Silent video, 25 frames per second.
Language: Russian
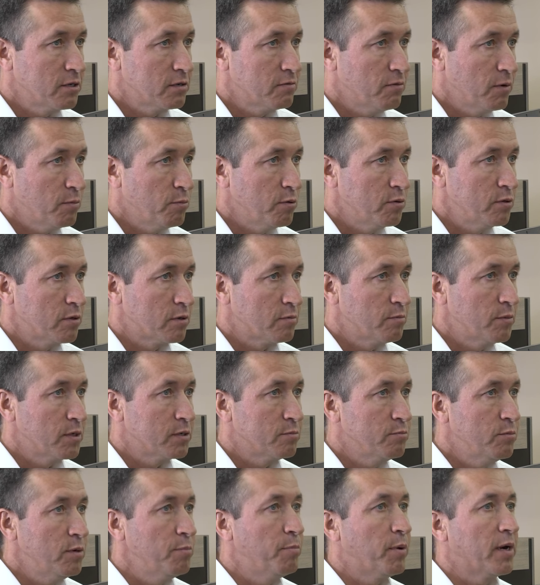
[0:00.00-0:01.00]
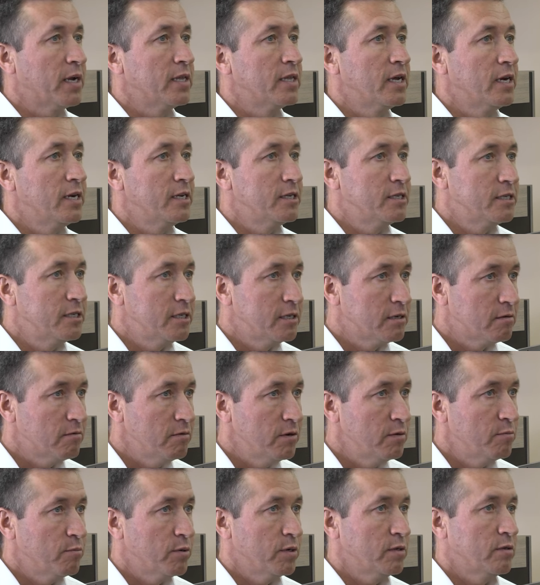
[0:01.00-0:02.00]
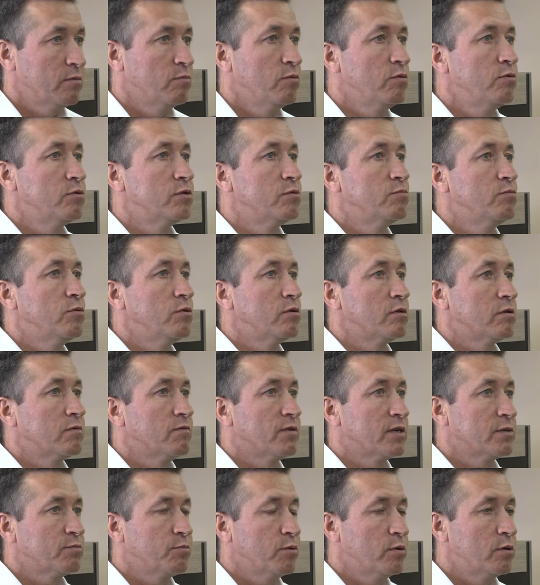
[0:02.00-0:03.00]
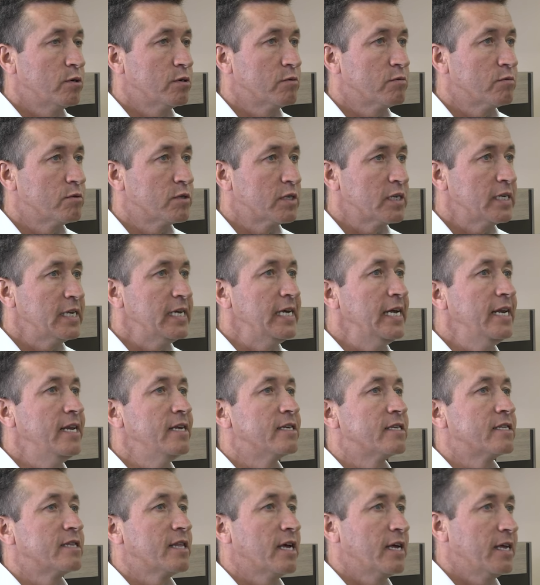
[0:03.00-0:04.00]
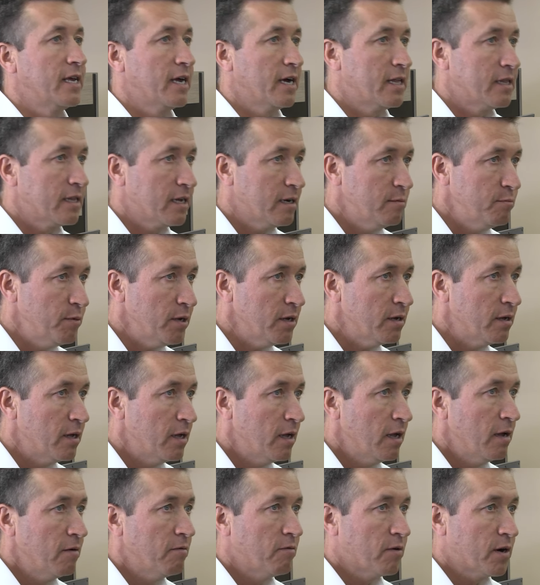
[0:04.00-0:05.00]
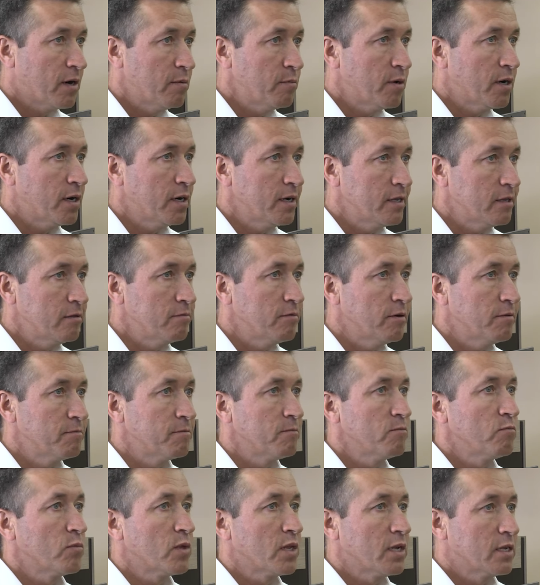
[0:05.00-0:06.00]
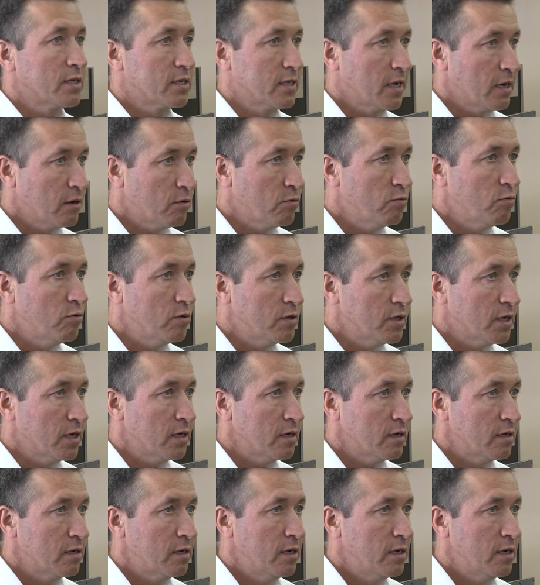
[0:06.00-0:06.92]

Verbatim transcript: свободных мест. Мы проанализировали, поэтому люди могут воспользоваться или стоянками в рамках этого закона,